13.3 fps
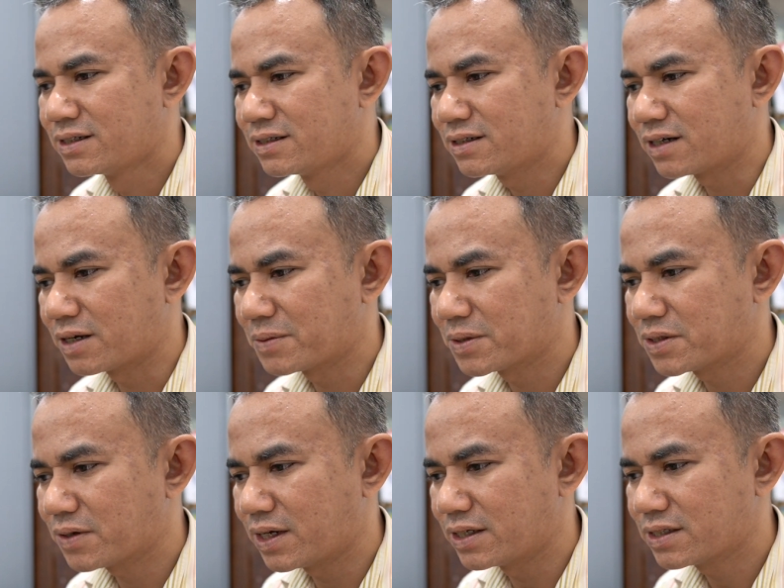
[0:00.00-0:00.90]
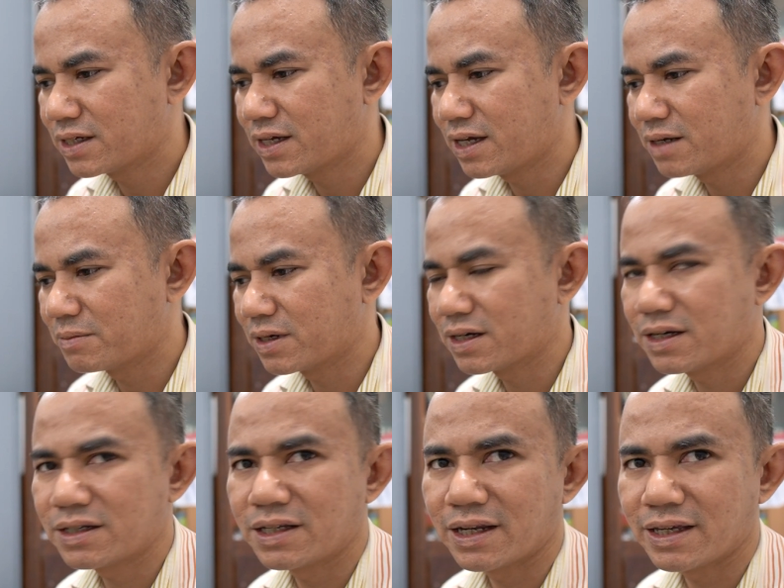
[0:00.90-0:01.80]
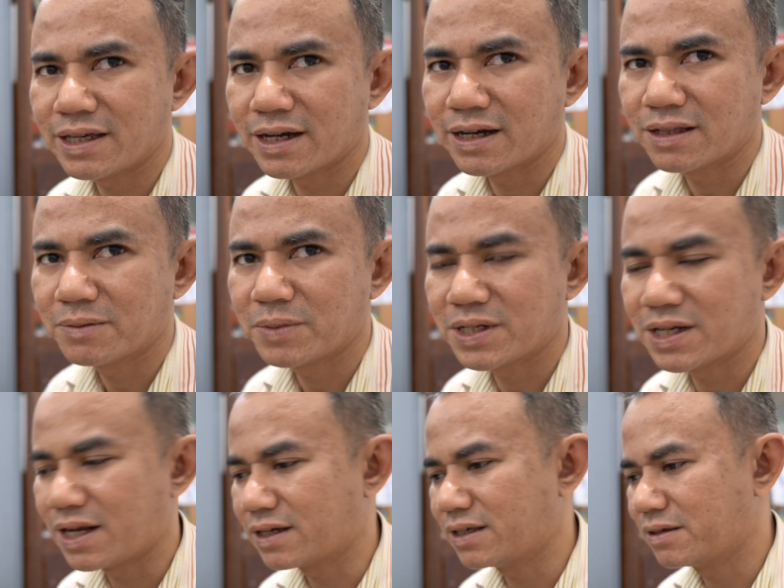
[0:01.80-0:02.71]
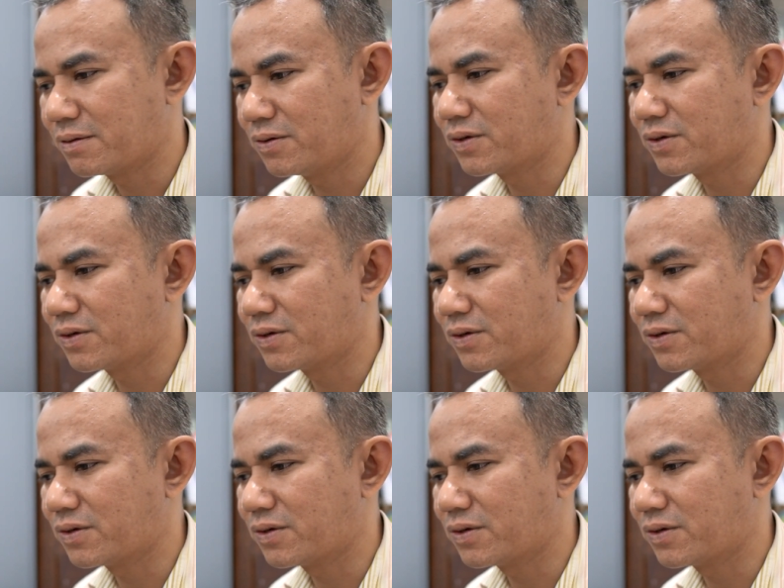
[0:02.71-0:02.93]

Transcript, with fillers: dengan memasukkan x sekian maka nilainya akan beda lagi